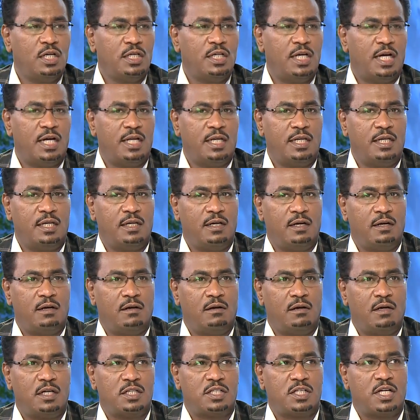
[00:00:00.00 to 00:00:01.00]
يعني
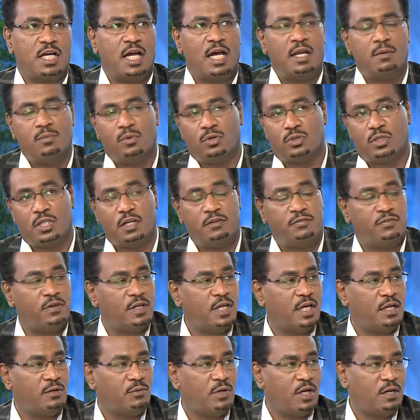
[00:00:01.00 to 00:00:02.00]
آه، اشكال
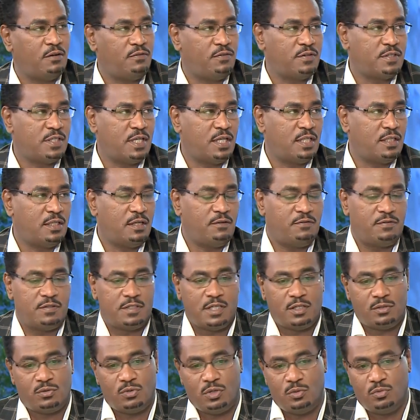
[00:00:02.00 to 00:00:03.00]
مختلفه لانواع الفساد،
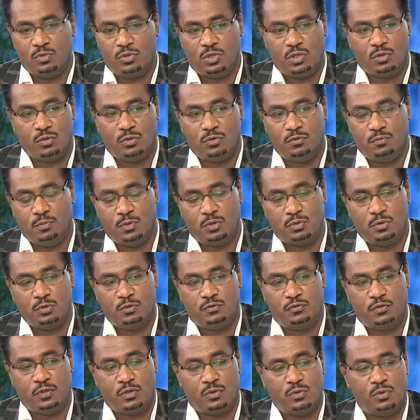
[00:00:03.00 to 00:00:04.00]
الفساد هو ممكن يكون
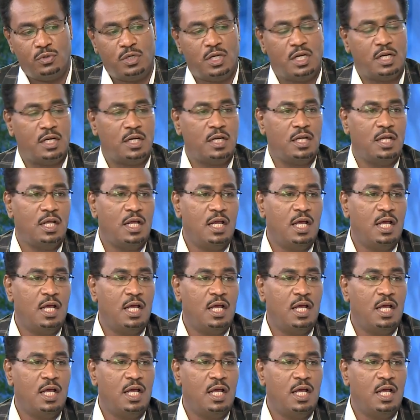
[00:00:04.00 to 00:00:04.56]
موجود في كل